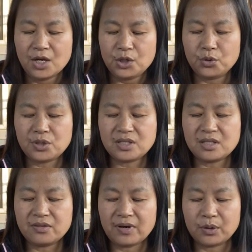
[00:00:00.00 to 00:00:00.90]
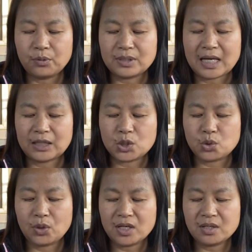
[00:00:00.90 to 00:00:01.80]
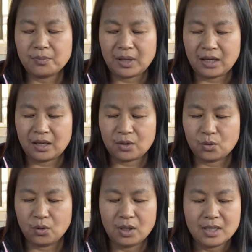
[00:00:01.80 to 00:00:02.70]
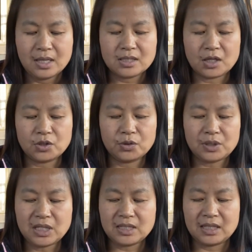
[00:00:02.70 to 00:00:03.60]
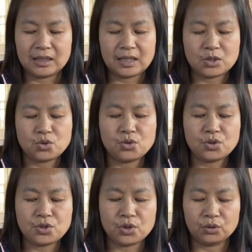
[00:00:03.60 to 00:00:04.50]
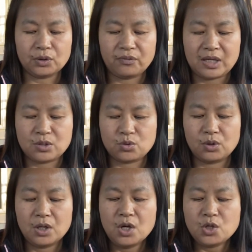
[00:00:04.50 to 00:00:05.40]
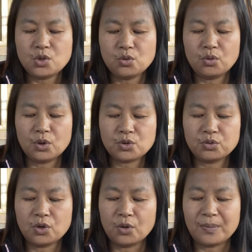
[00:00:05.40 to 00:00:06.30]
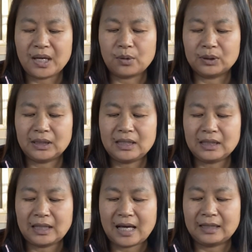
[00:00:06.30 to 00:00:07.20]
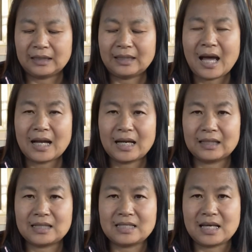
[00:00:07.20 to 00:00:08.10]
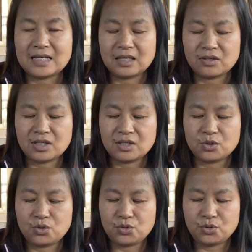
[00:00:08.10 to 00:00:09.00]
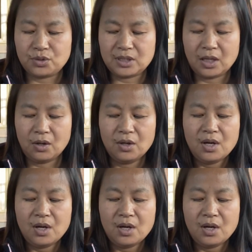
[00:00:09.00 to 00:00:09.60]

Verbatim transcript: 由于西方国家呢，主要是美国遭受疫情呢，需求的萎缩，中国出口美国的订单呢大量的减少，甚至取消。